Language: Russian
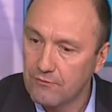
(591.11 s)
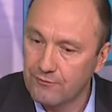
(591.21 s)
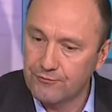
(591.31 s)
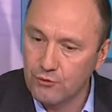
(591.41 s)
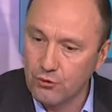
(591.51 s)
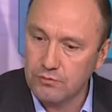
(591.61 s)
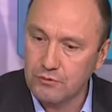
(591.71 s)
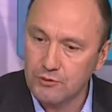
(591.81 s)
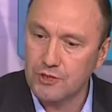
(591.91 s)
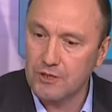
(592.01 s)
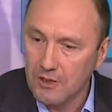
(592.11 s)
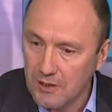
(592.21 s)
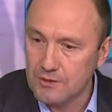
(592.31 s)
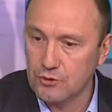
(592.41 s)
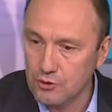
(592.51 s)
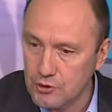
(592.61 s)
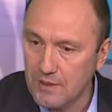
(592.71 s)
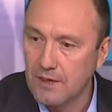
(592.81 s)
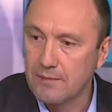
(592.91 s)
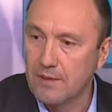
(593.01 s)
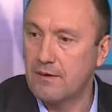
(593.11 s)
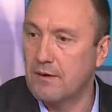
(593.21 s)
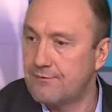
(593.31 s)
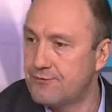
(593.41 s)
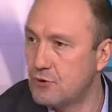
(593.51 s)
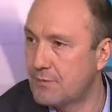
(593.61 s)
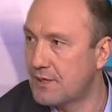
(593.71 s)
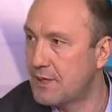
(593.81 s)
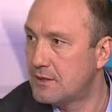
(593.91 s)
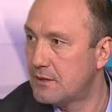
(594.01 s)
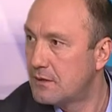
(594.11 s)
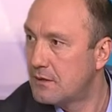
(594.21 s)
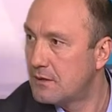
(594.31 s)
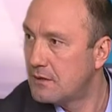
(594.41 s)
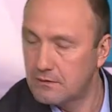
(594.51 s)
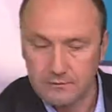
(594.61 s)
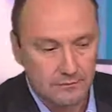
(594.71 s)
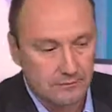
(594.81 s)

В другом случае я за то, чтобы э, все продать. Э, ну,